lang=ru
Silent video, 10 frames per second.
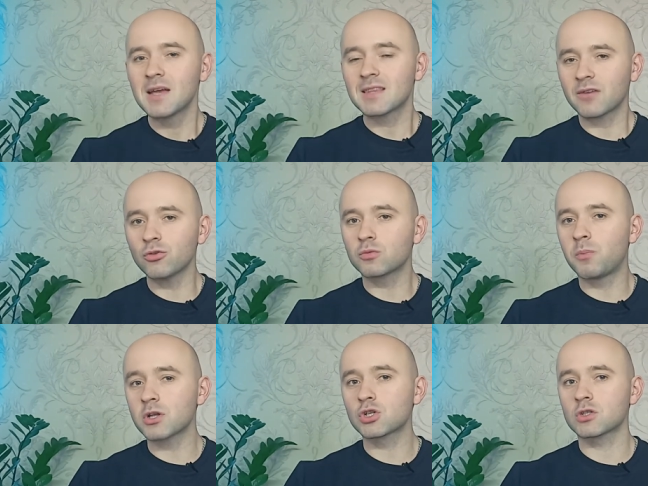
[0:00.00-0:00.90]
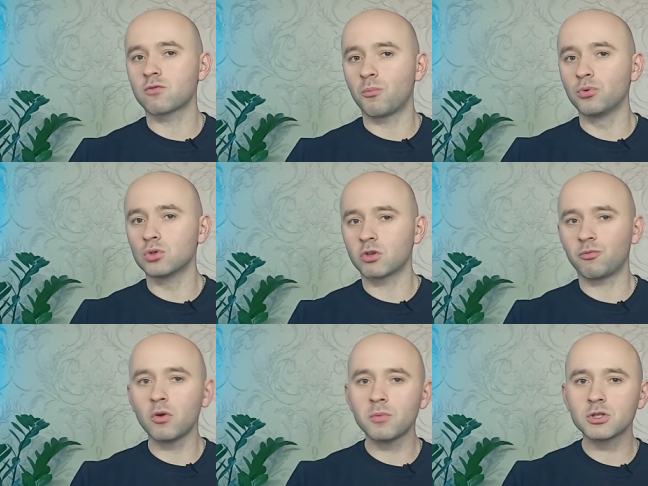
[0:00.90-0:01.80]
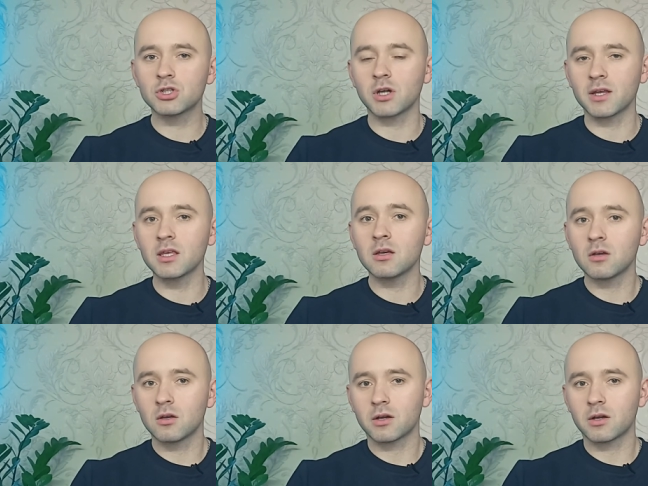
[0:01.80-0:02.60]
Так вот, большинство пунктов помощи, они,